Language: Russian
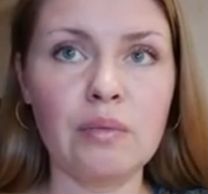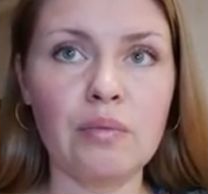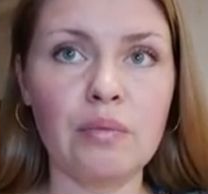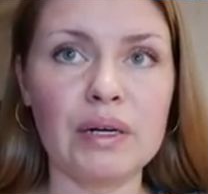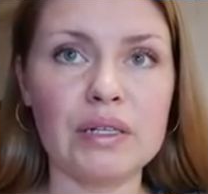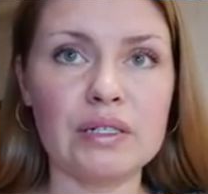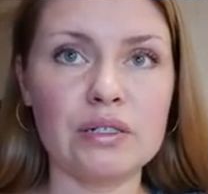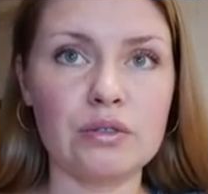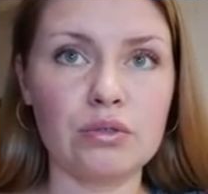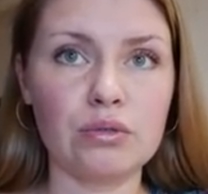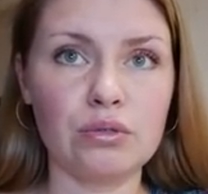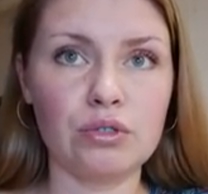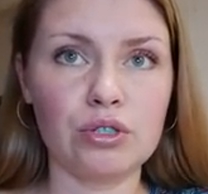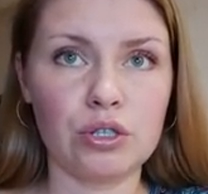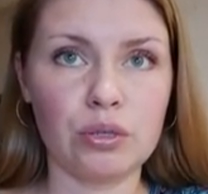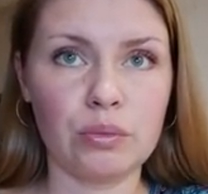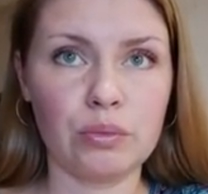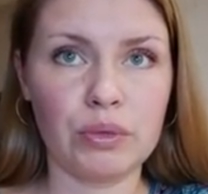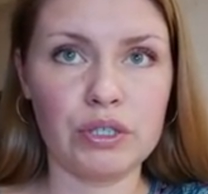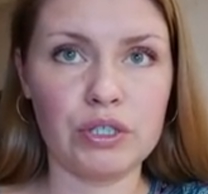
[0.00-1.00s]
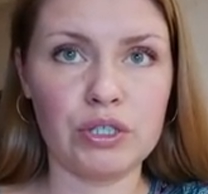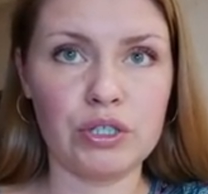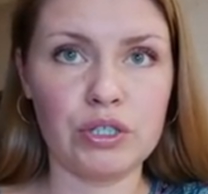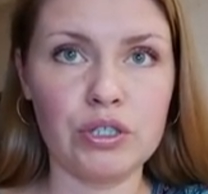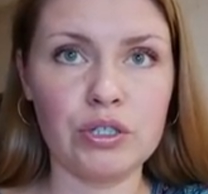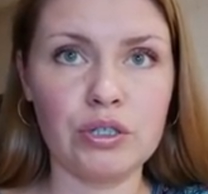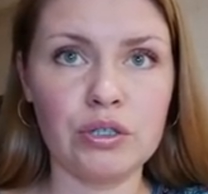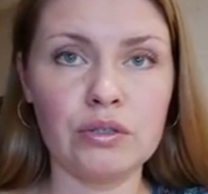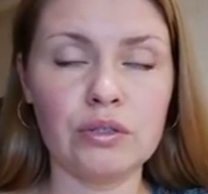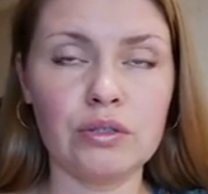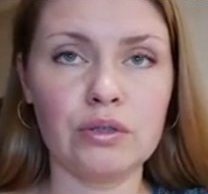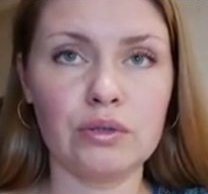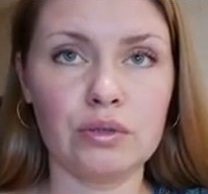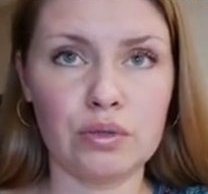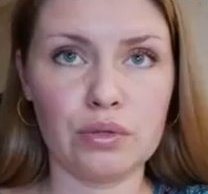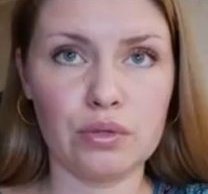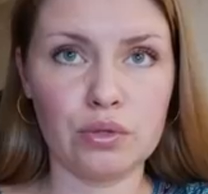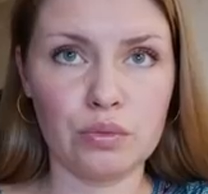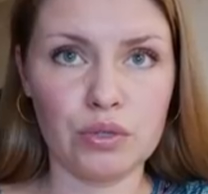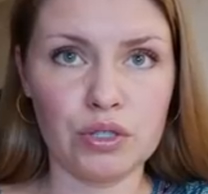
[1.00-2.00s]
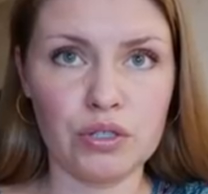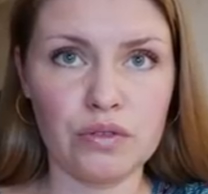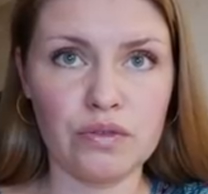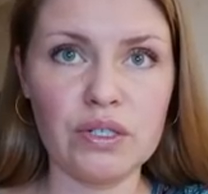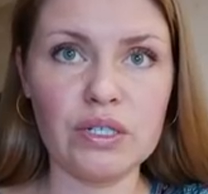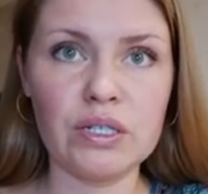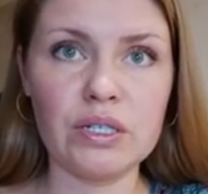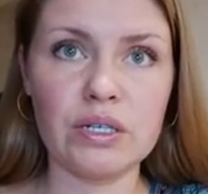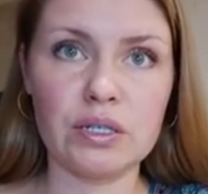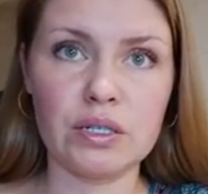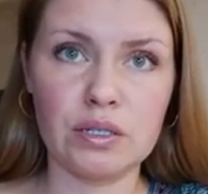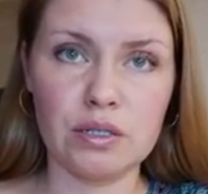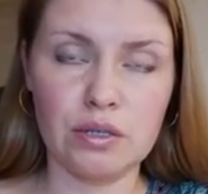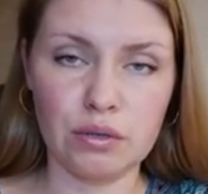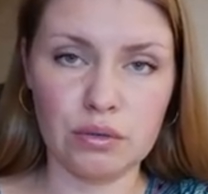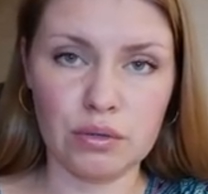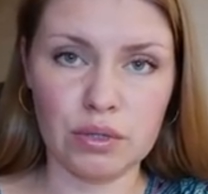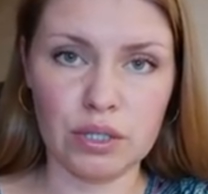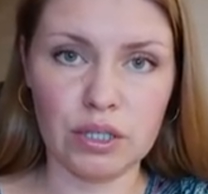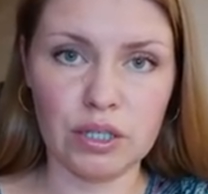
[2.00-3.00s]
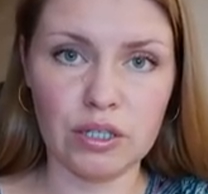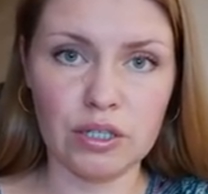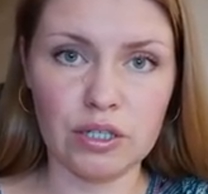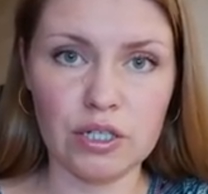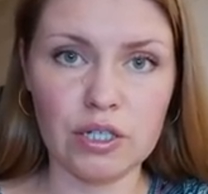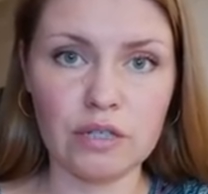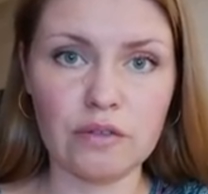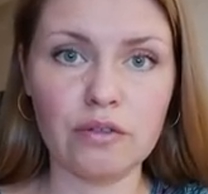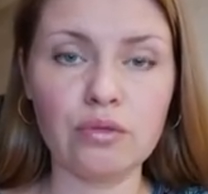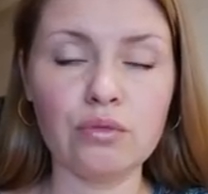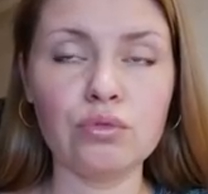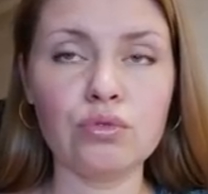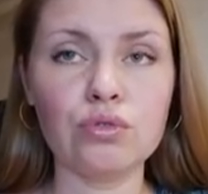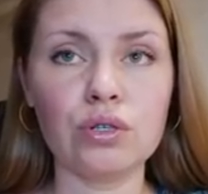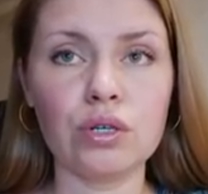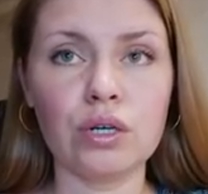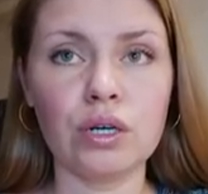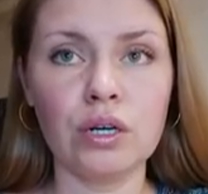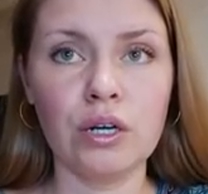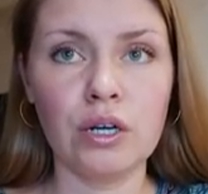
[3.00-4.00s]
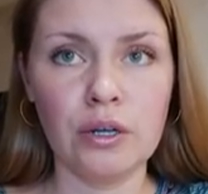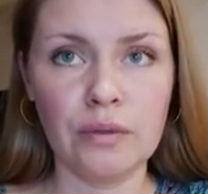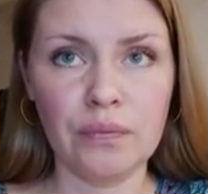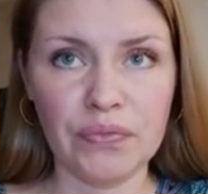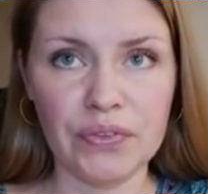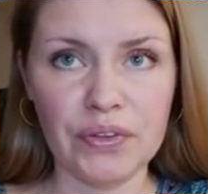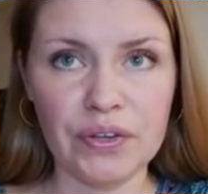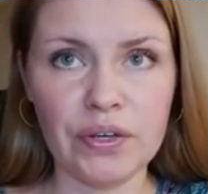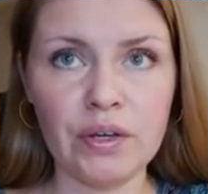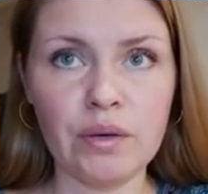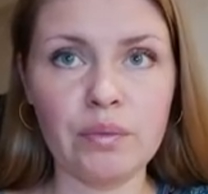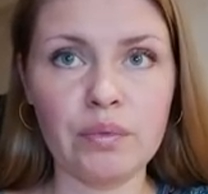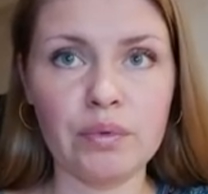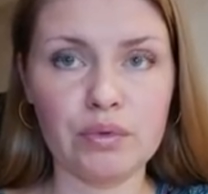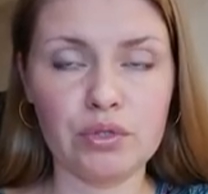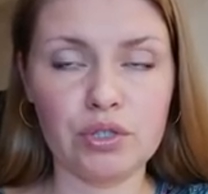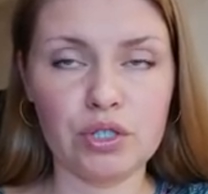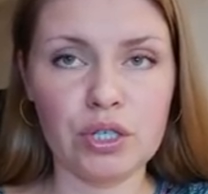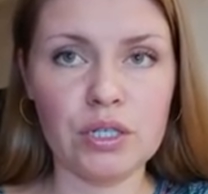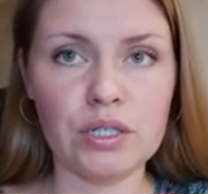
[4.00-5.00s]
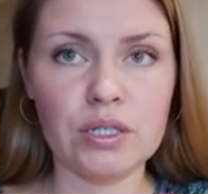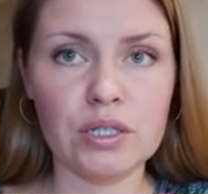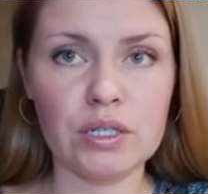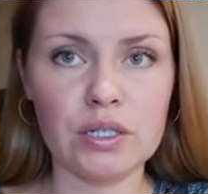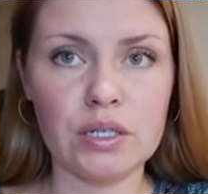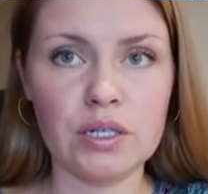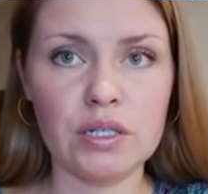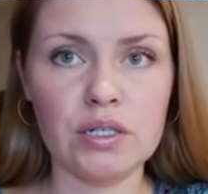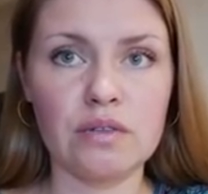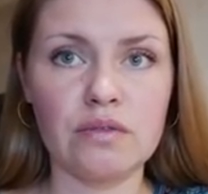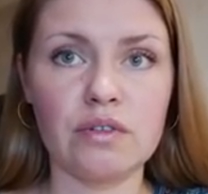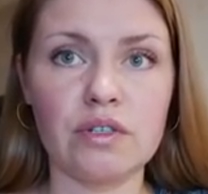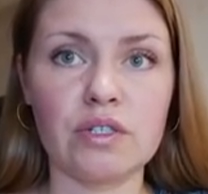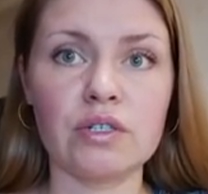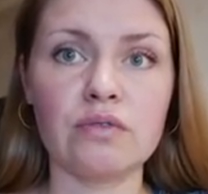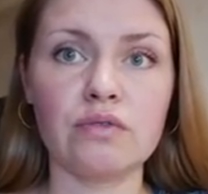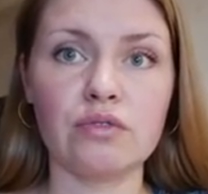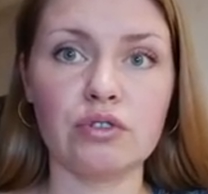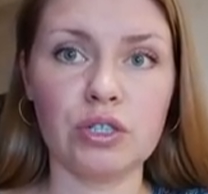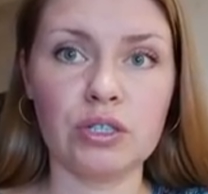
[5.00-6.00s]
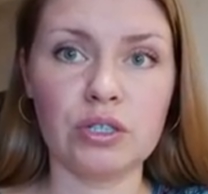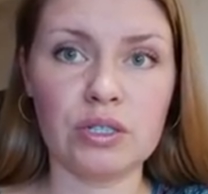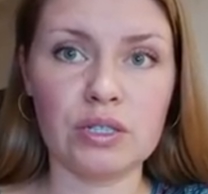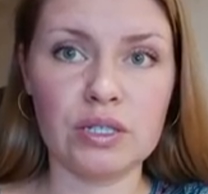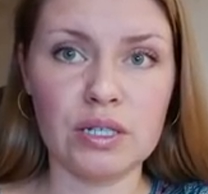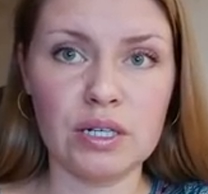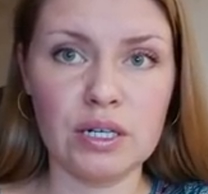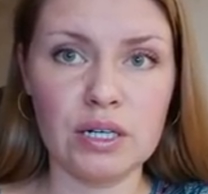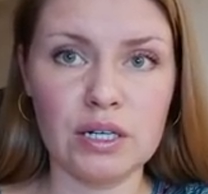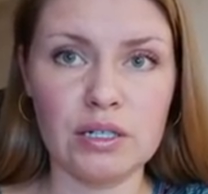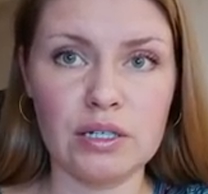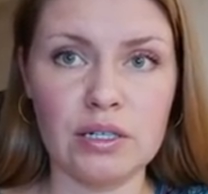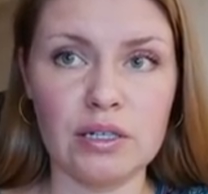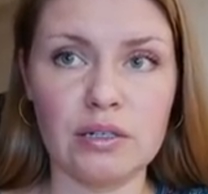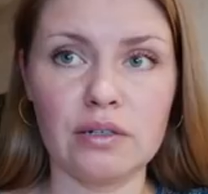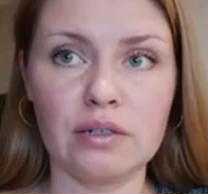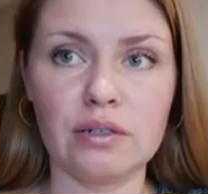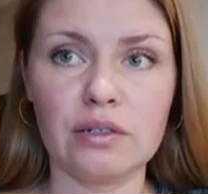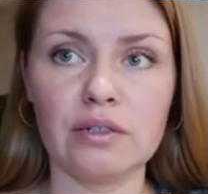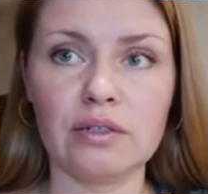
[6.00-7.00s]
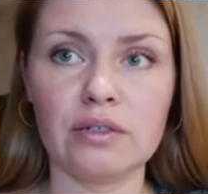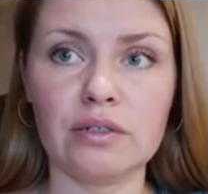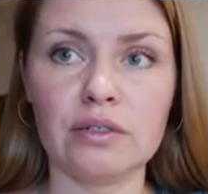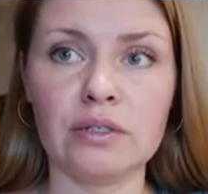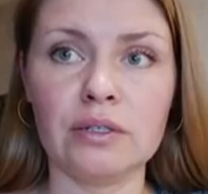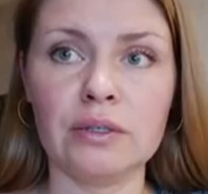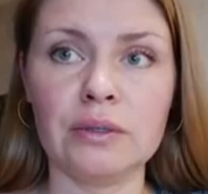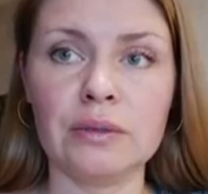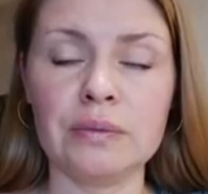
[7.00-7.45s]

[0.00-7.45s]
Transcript: построчно посчитано, то есть общий вес разделен на количество тушек и получается средний вес. Вот это средняя, э,